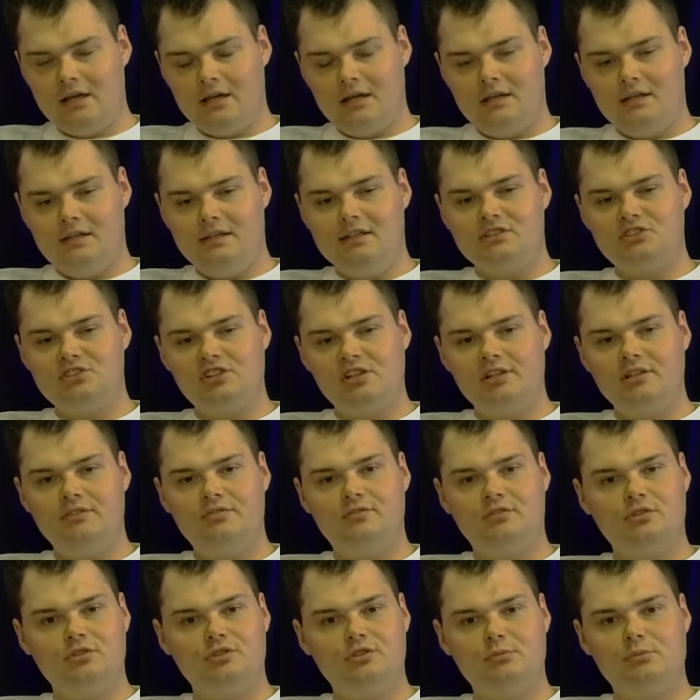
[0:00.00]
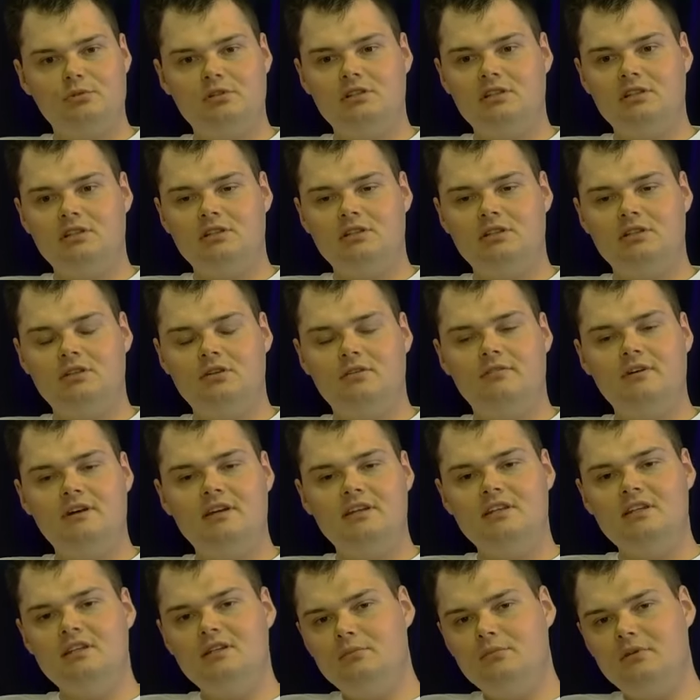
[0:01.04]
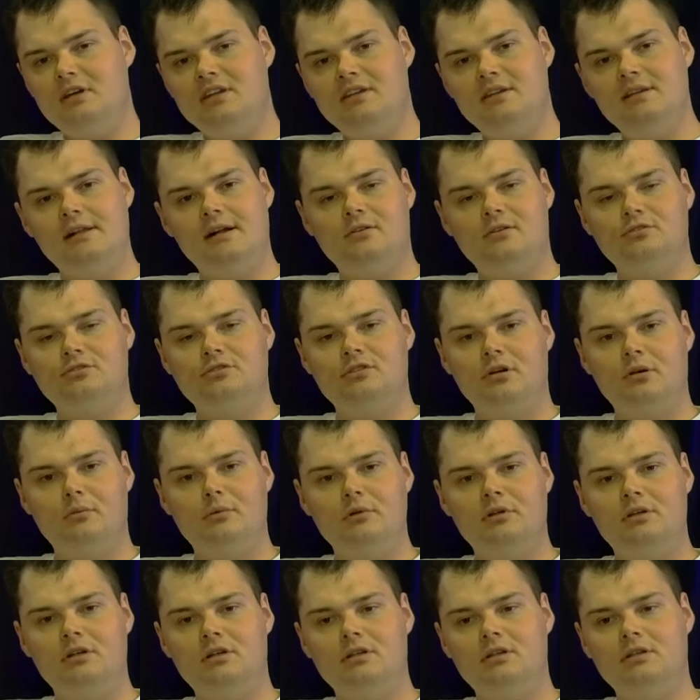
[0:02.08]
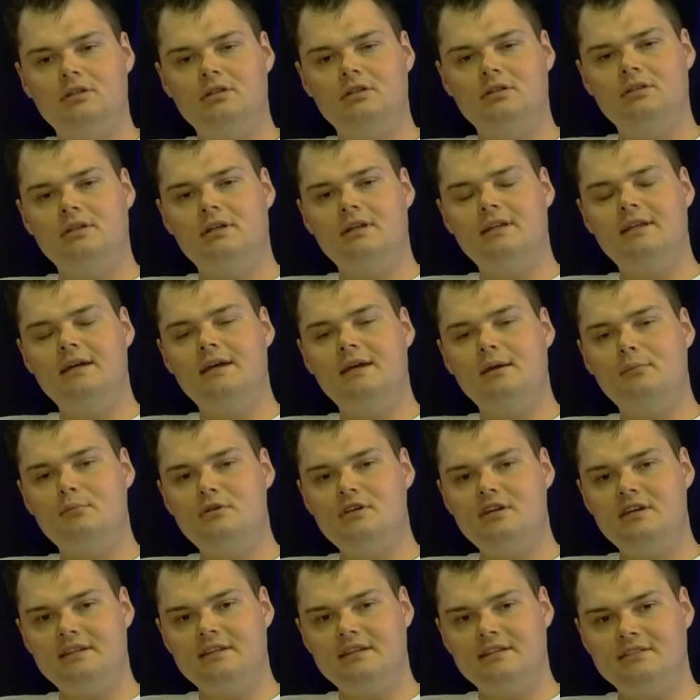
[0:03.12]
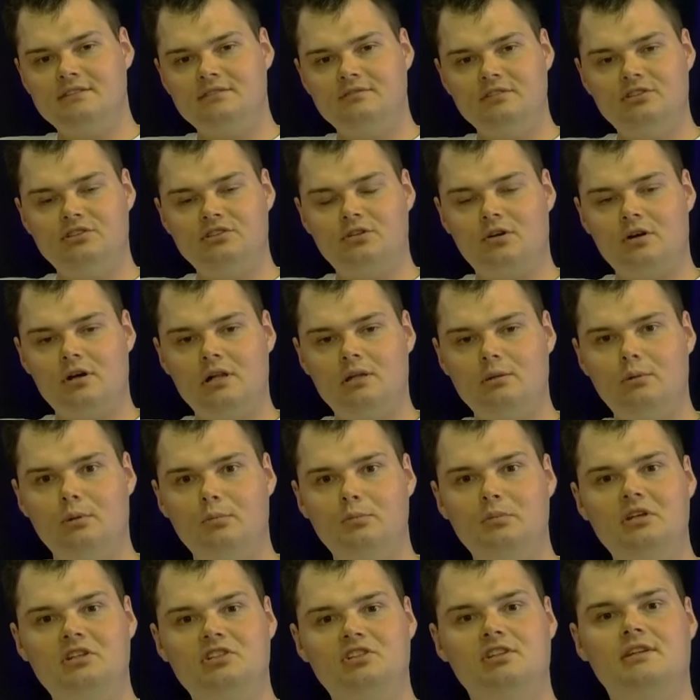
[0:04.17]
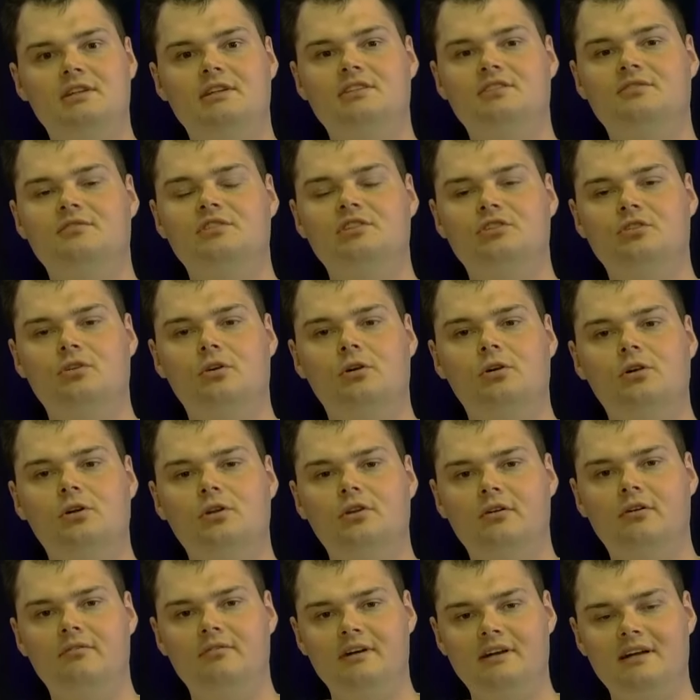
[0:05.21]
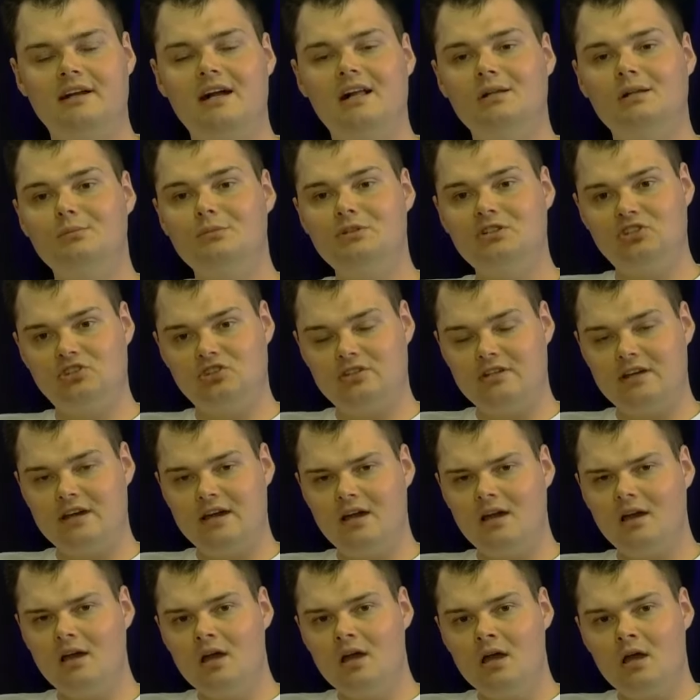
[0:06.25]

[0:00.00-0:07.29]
Jeżeli tworzymy e, nowe imię dla osoby, e, nadajemy je nazwisko albo bierze nazwisko rodowe karmiczne,